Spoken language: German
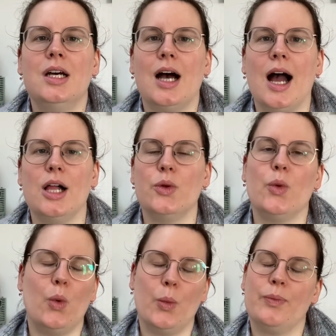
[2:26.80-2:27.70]

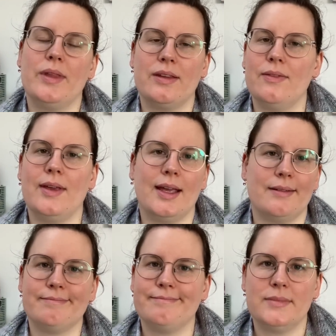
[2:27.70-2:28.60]
Also
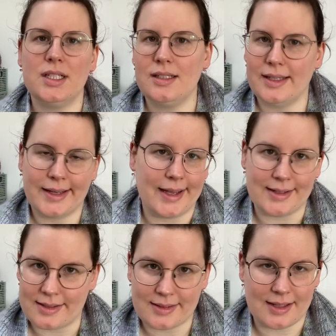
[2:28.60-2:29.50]
deswegen, ne, ihr
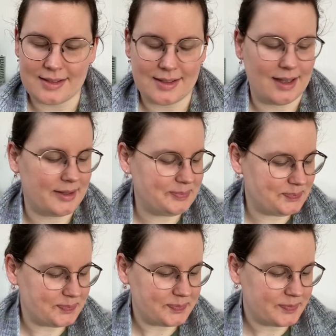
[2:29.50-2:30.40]
kennt das Ganze ja.
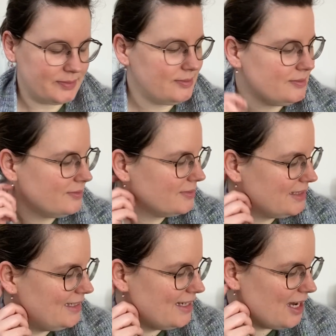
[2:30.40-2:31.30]

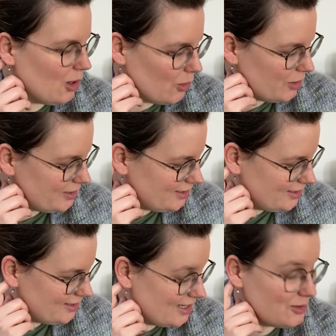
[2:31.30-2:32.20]
Genau, äh,
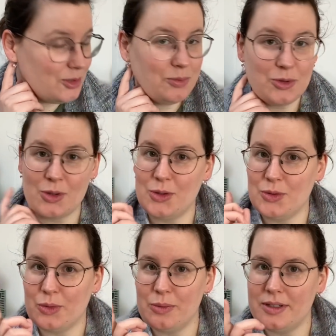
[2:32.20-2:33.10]
also ich muss
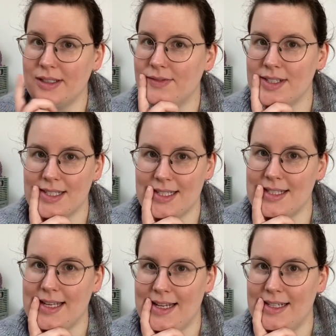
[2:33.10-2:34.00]
euch unbedingt was
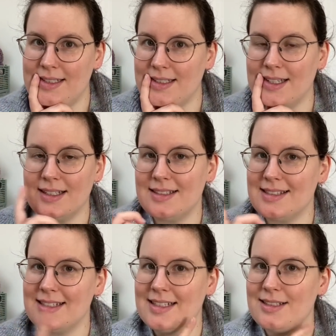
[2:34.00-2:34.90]
erzählen. Ihr
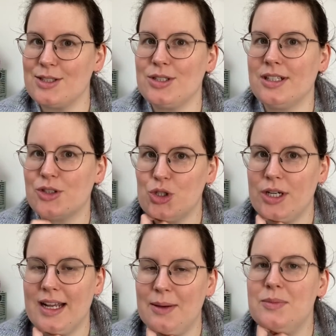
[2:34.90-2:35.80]
seht es ja
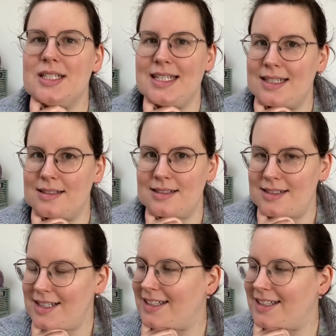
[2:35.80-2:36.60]
schon am Titel.